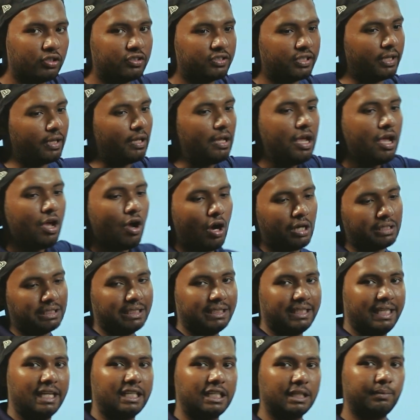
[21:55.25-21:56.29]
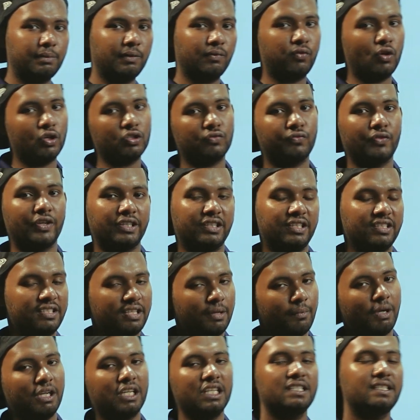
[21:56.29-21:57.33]
হয়েছে অর্থাৎ এটিপি ফসফেট দিছে
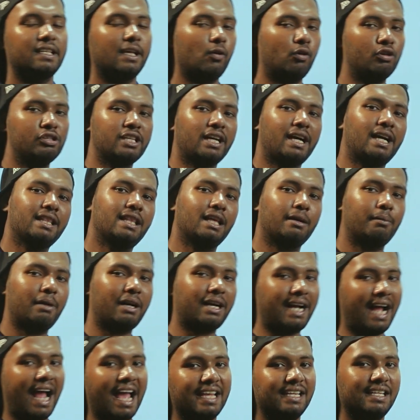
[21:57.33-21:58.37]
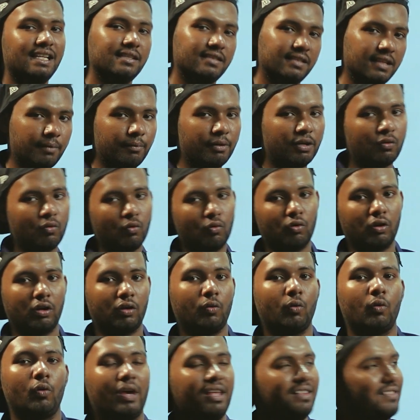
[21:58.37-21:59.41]
বা নিছে ওই জায়গায় দেখবা কাইনেজ নামের কোনো না
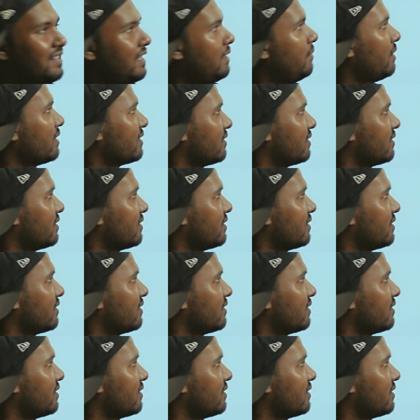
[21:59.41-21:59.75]
কোনো এনজাইম